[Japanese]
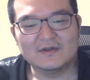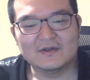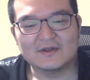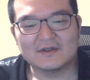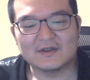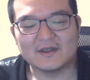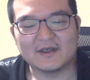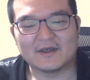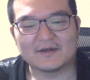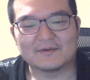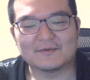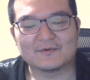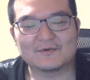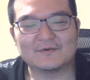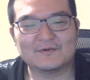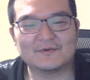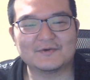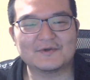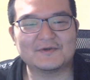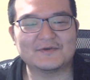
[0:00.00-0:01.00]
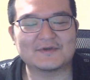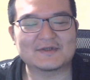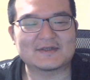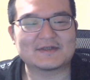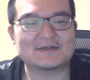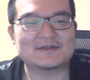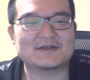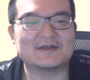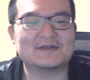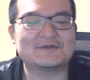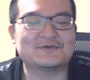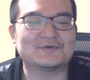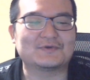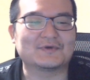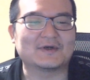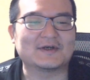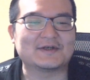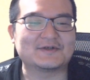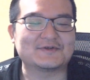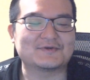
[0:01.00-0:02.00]
で、もうこの日はさすがにちょっと
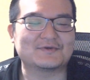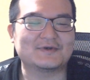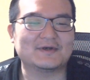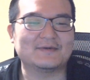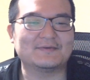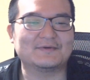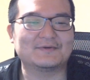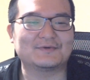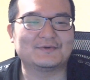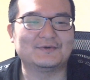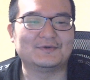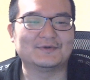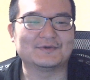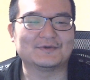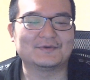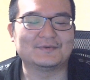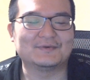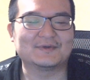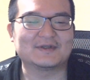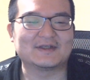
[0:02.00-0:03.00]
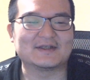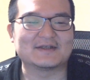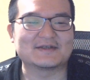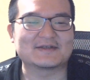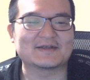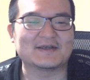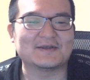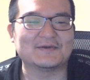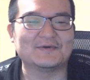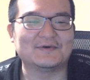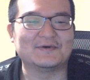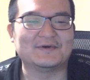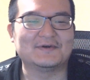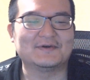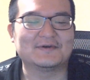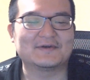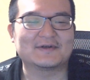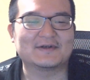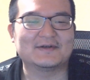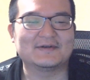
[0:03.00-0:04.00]
外食やめとこうと思ったんですけ
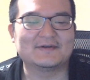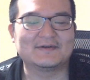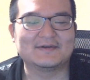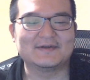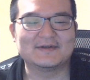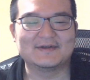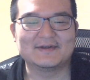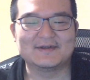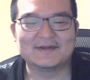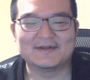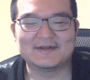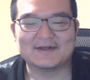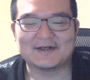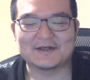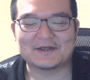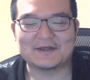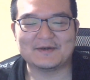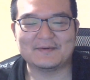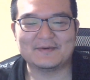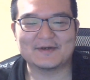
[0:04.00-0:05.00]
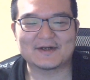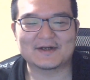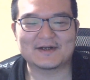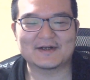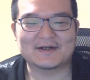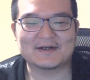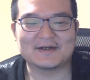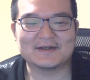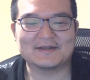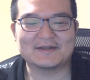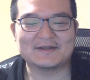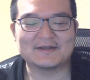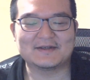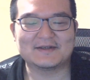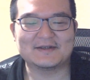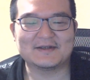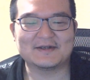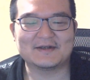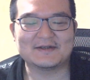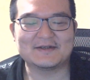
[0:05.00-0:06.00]
ど、秋葉原から帰って
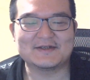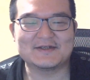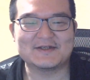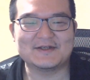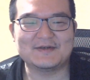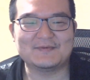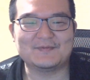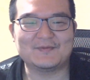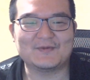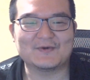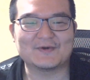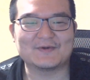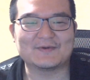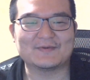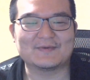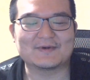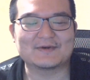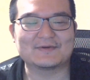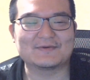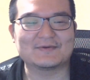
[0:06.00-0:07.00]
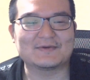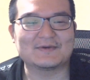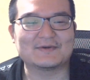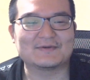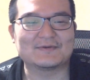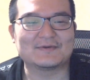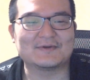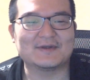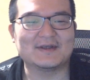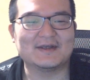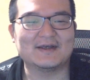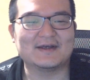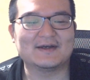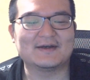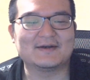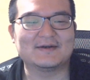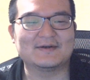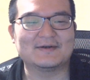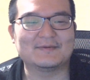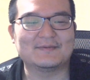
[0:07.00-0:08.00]
きた西日暮里のマクドナルドで、
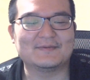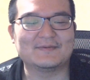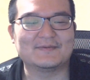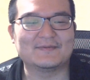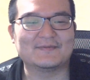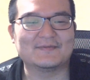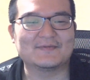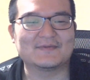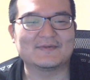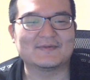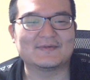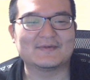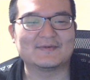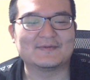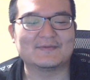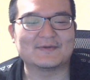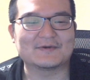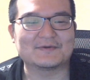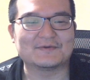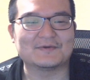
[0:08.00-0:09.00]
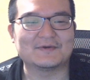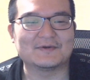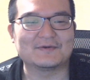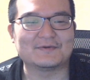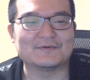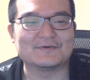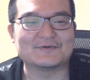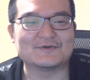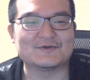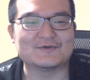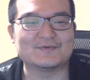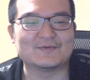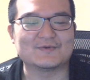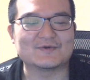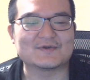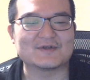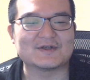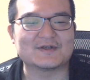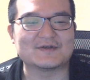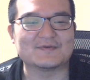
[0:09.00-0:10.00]
マクドナルドを注
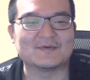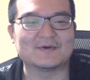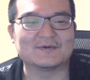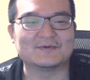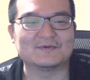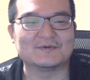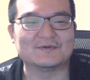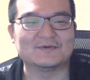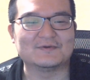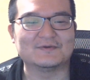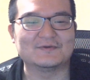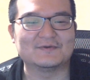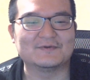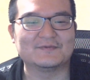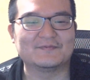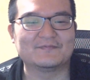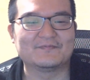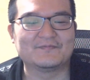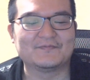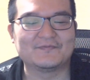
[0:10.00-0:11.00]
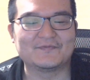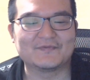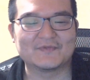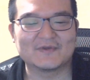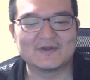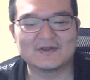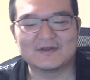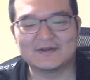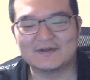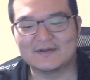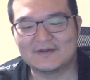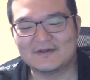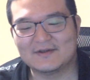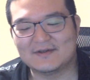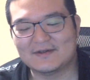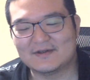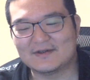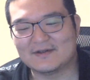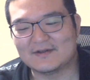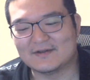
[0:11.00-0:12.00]
文してしまうという、
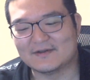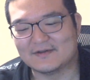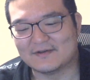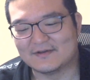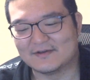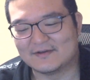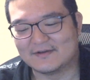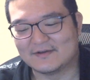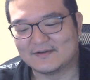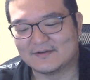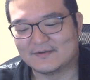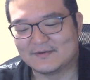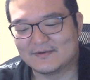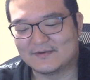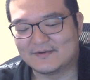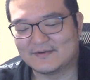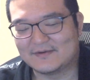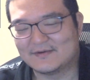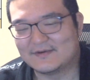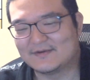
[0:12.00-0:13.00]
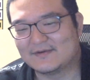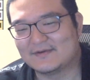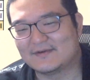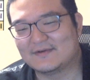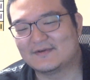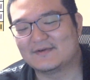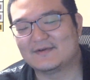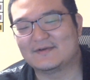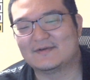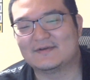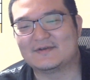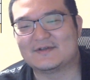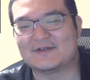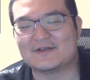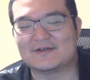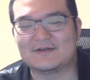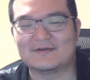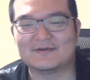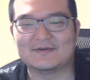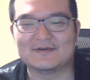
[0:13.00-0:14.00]
うん、
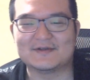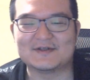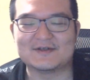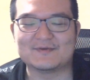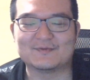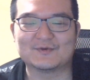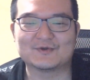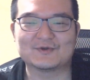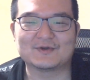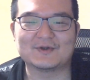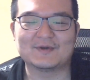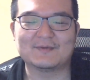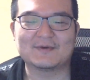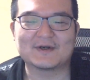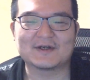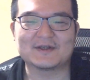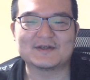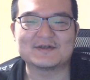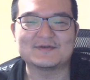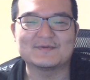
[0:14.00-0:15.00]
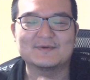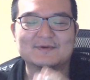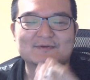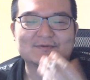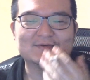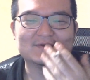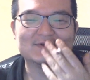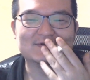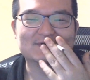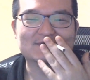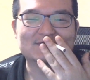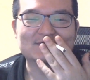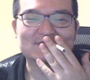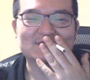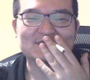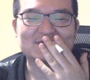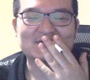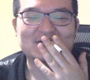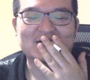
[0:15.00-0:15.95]
地元で負けてしまうっていう、